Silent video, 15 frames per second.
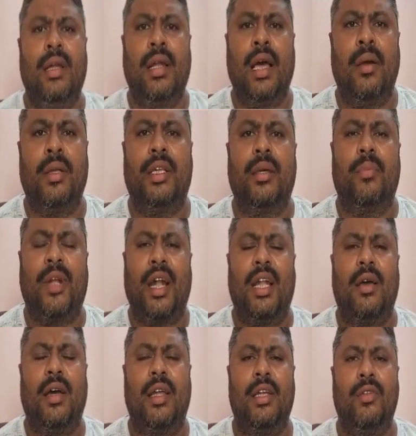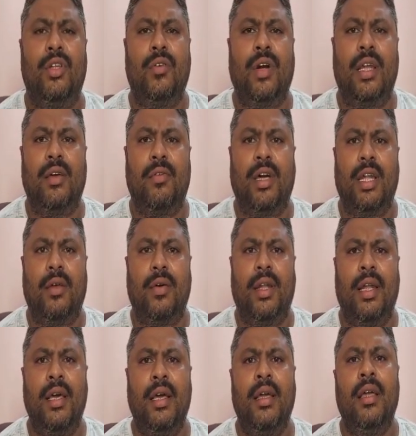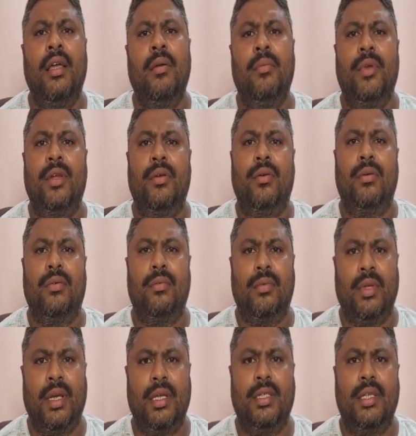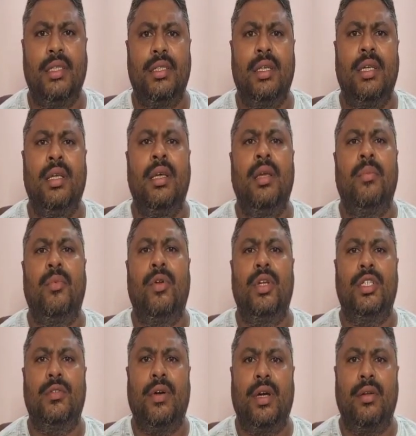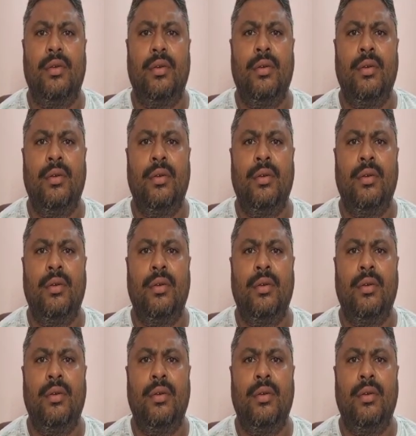నాకైతే ప్రాణహాని ఉంది వాళ్ళ వాళ్ళ వల్ల మీరు దయచేసి పోలీస్ వారు